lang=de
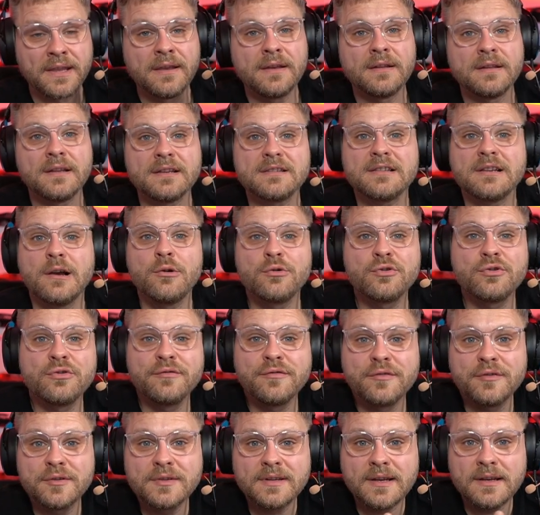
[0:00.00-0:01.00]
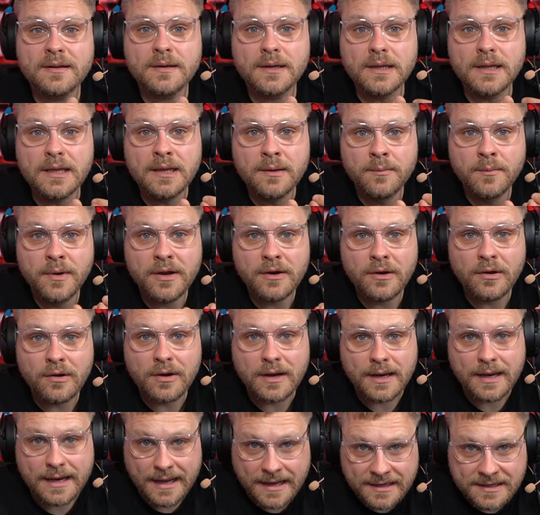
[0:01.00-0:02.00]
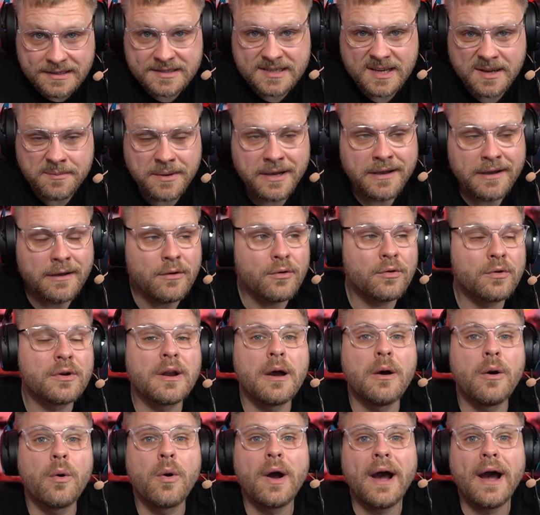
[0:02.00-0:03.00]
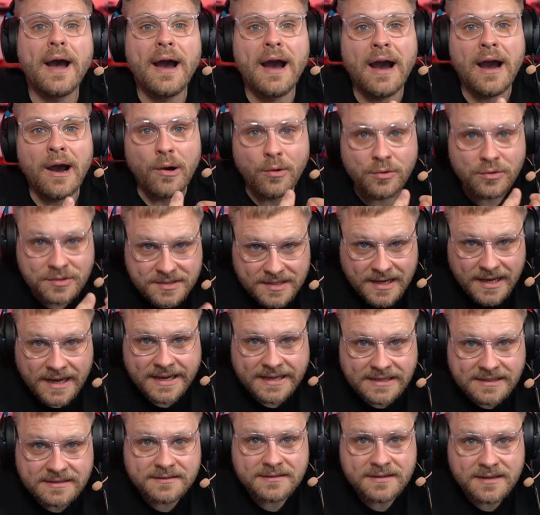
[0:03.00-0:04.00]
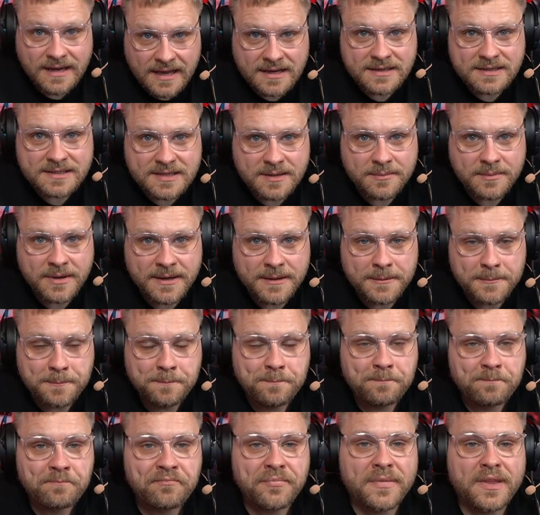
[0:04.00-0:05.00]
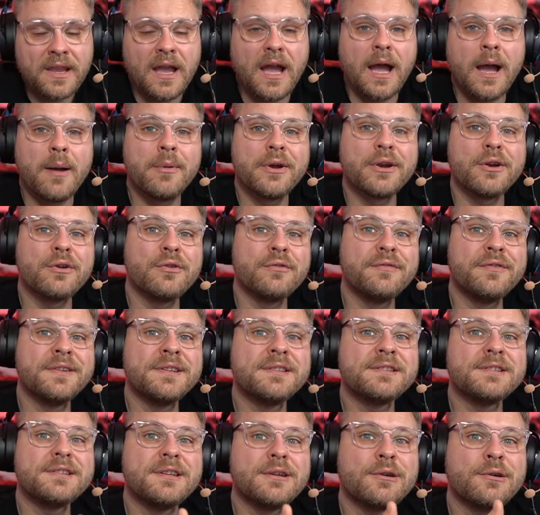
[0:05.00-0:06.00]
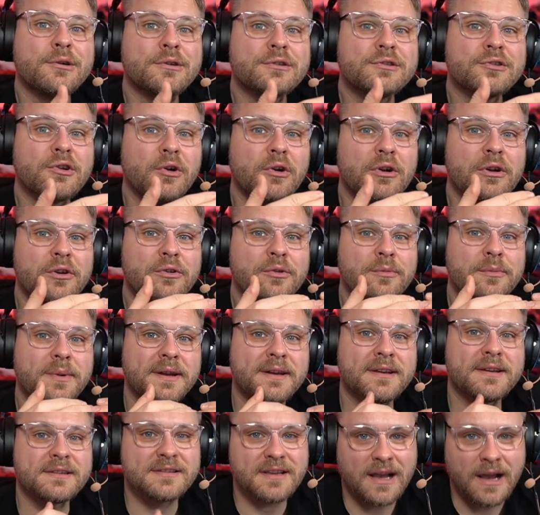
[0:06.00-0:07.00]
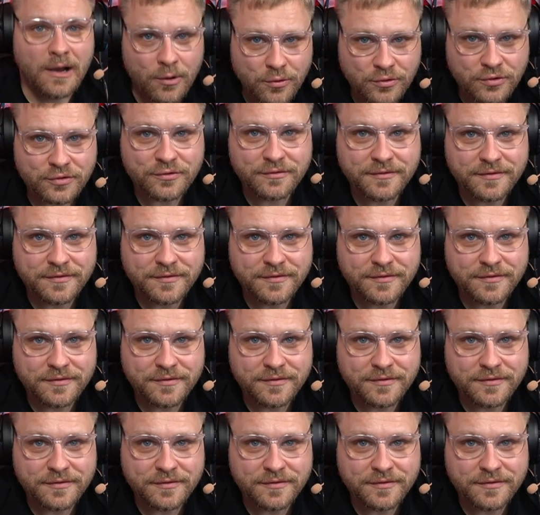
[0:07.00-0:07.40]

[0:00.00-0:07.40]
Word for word: Das Auto wird dann immer noch langsamer und auch ausreichend langsamer, aber du gewinnst die Kontrolle über das Auto